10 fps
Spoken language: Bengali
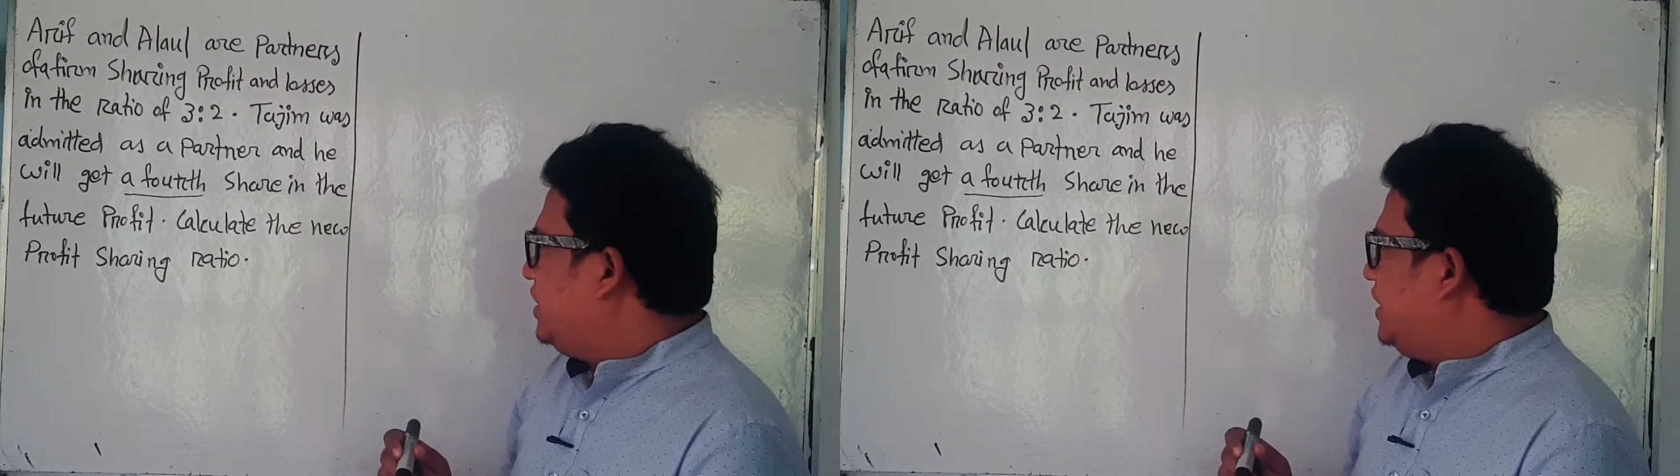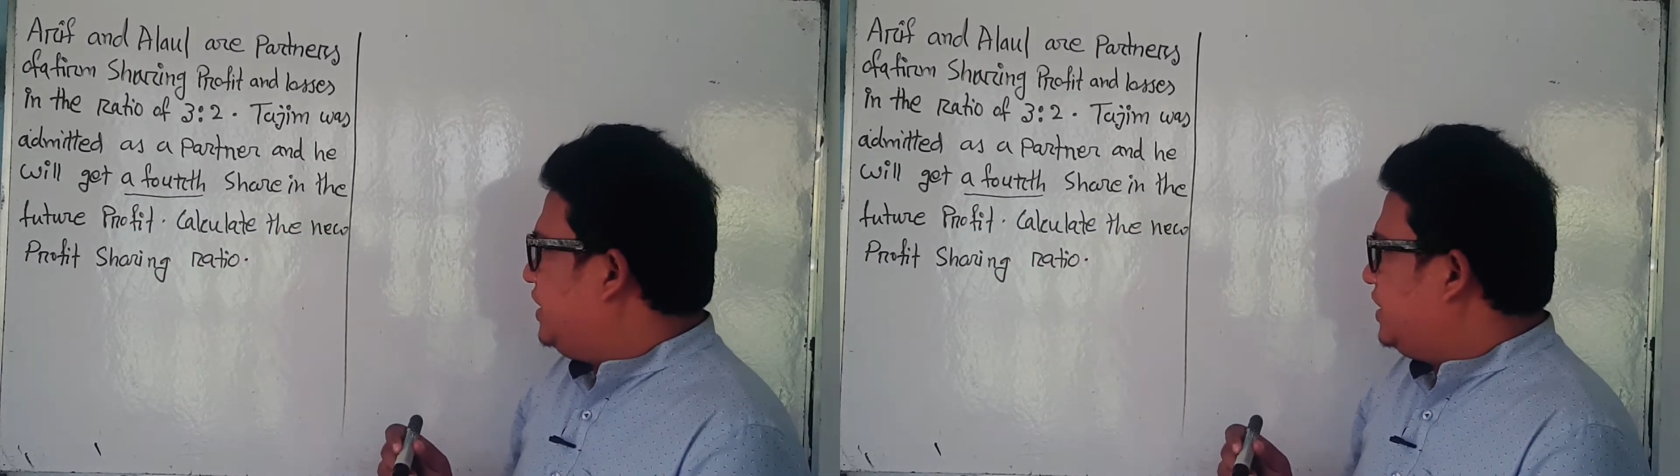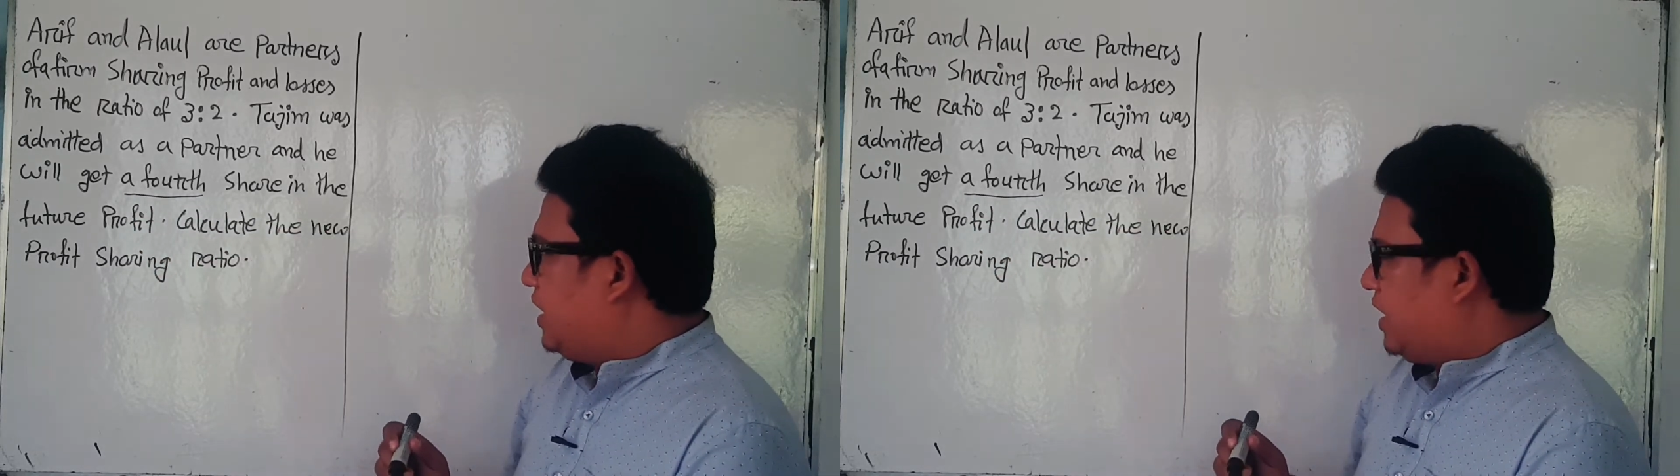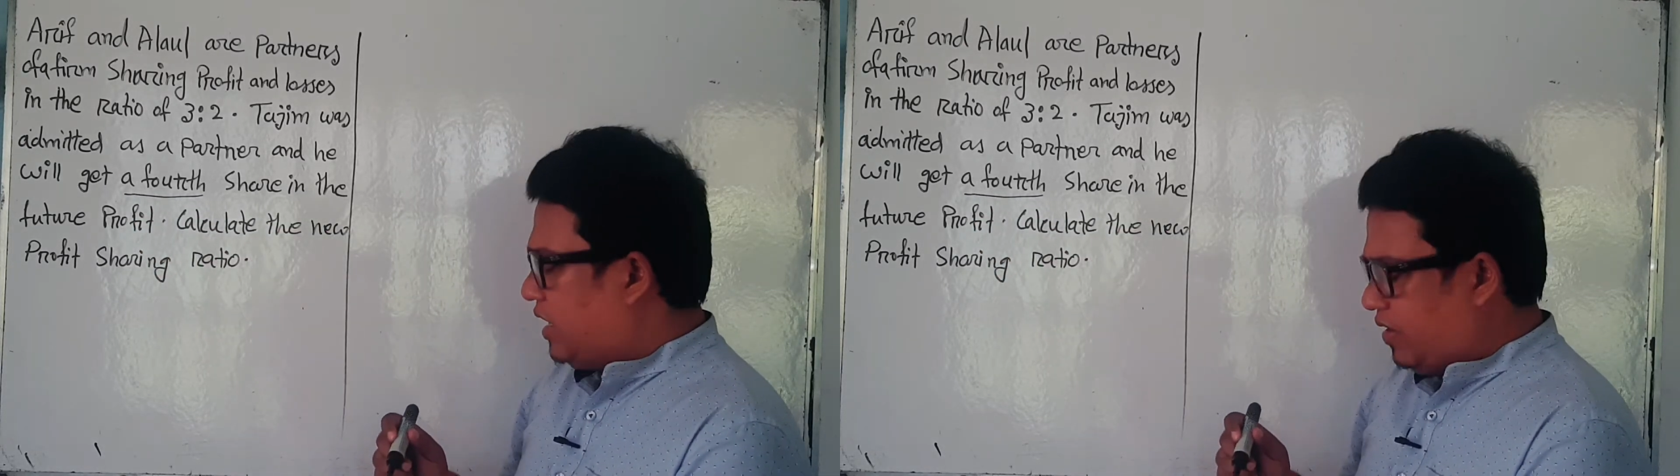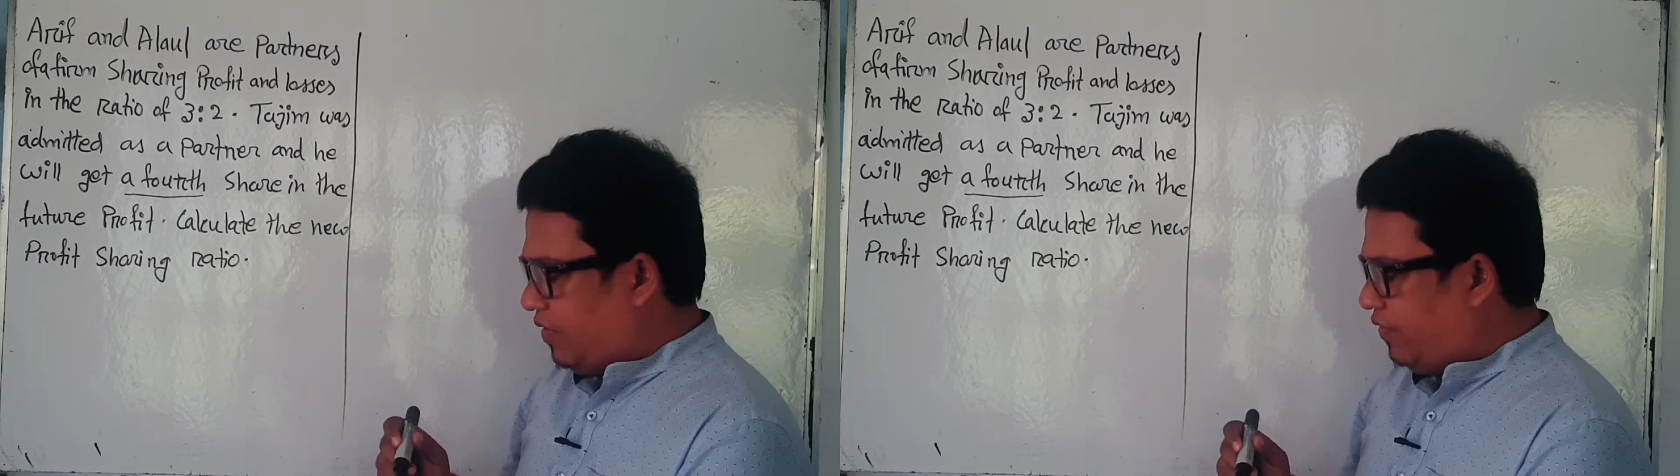ইন দ্য
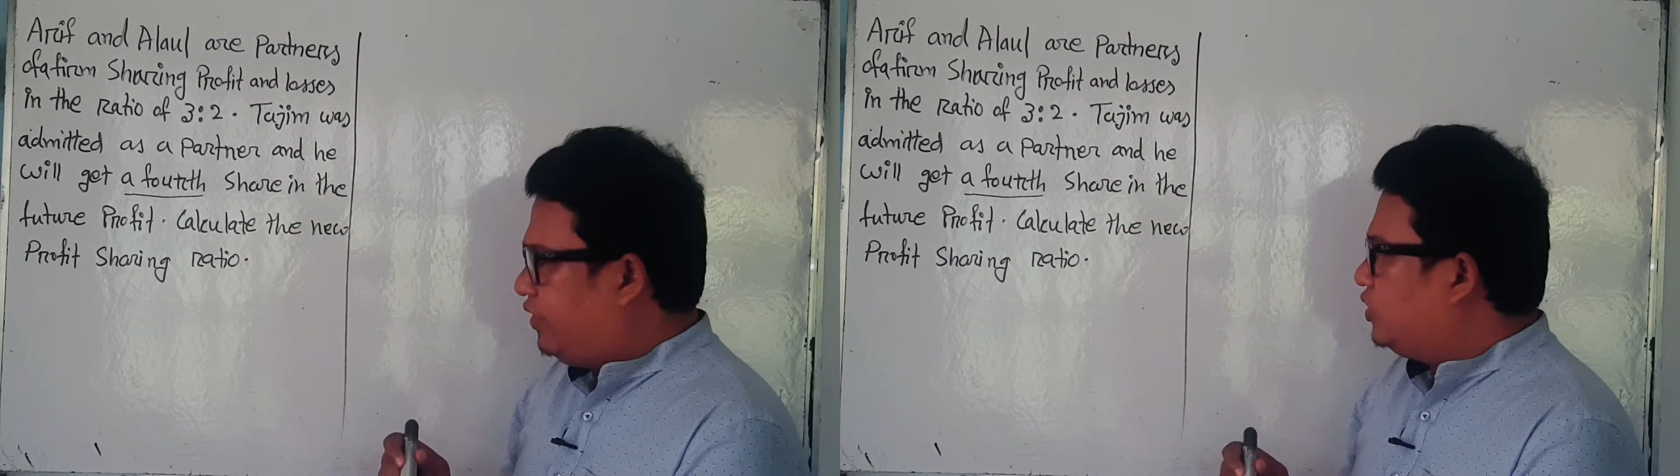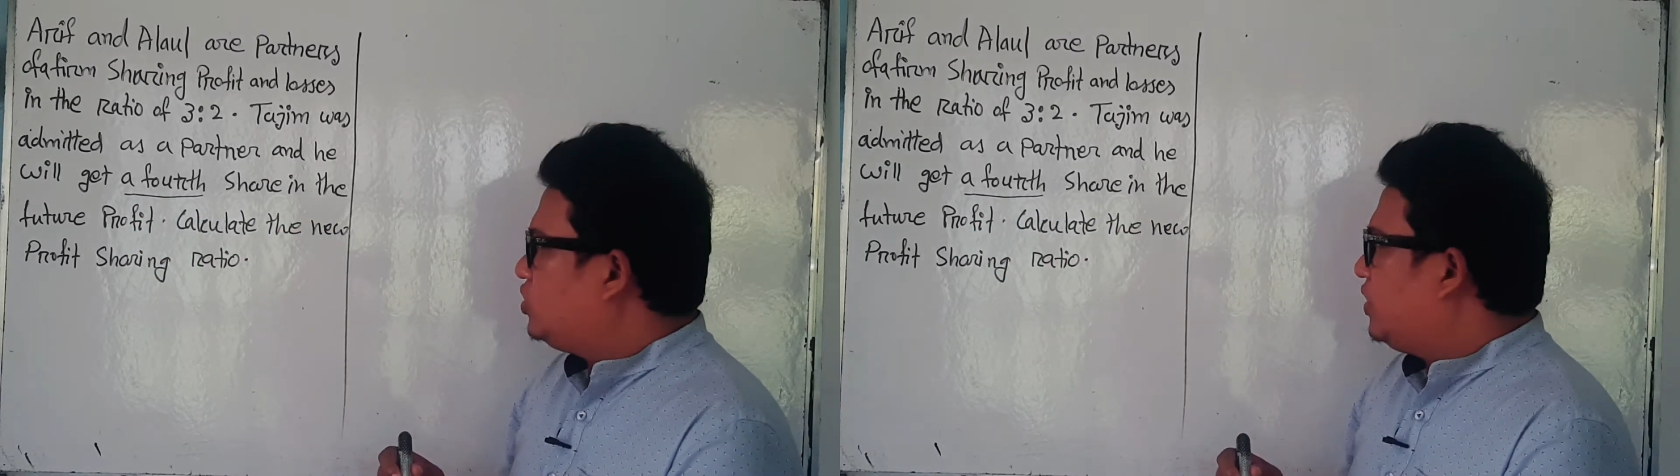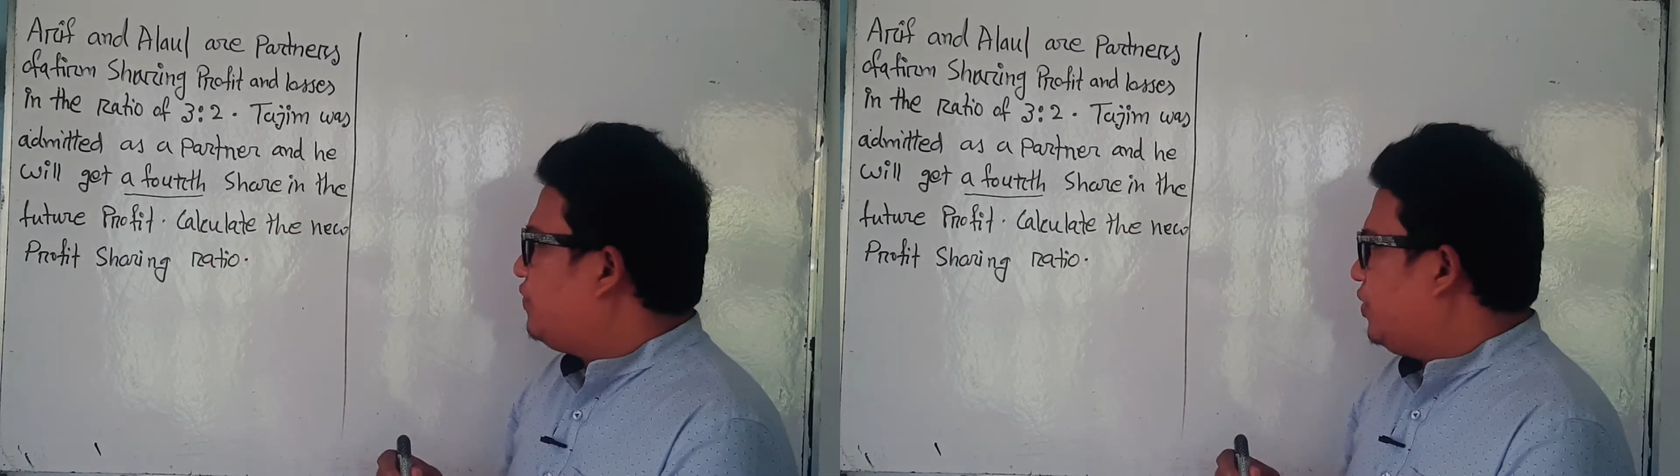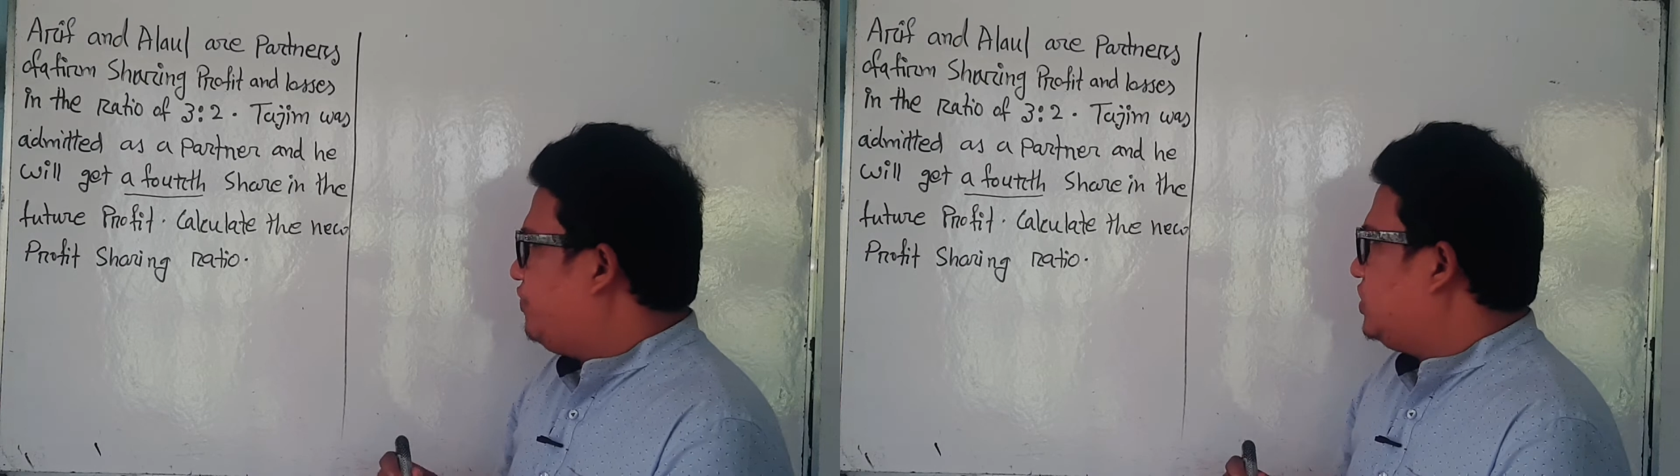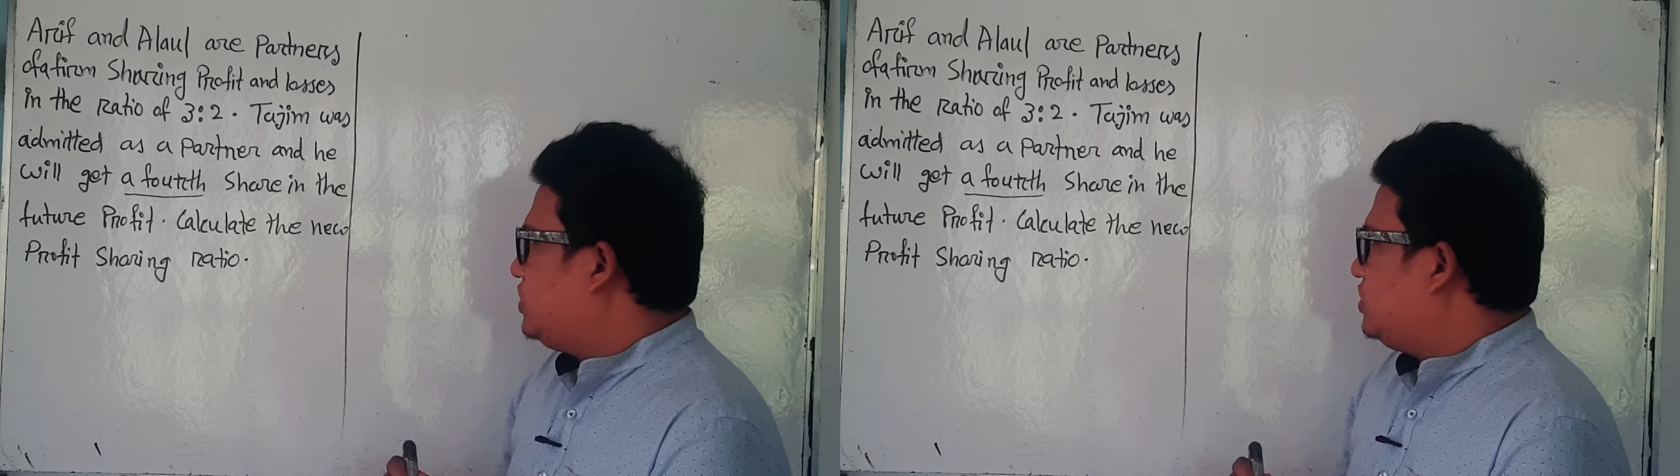ফিউচার
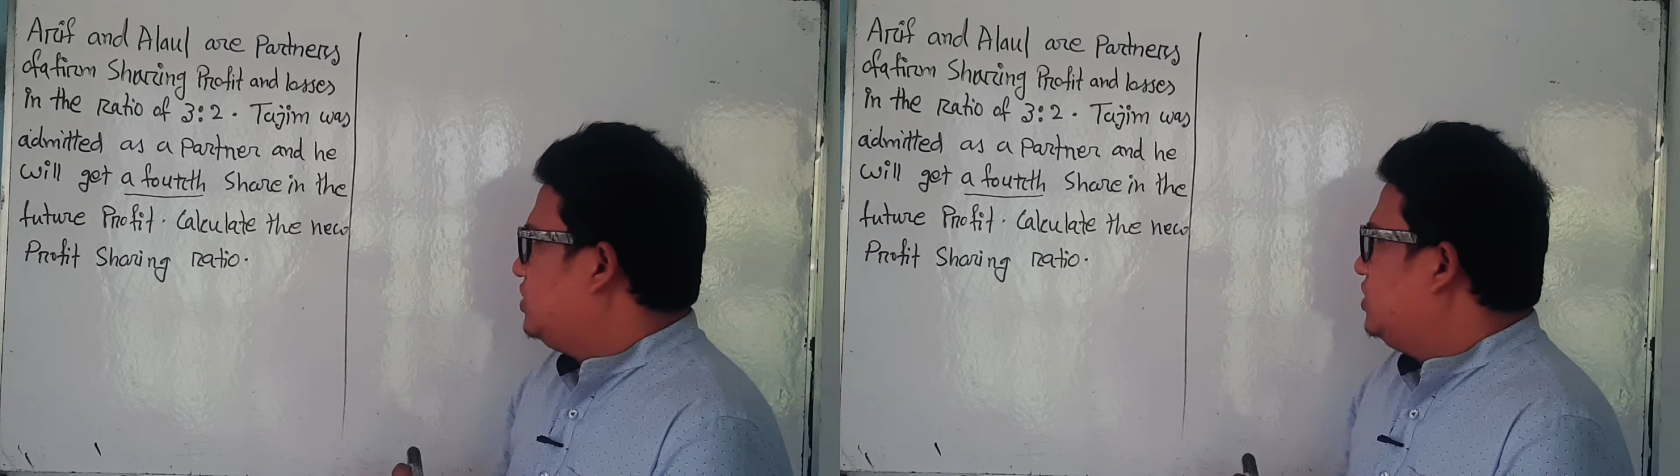প্রফিট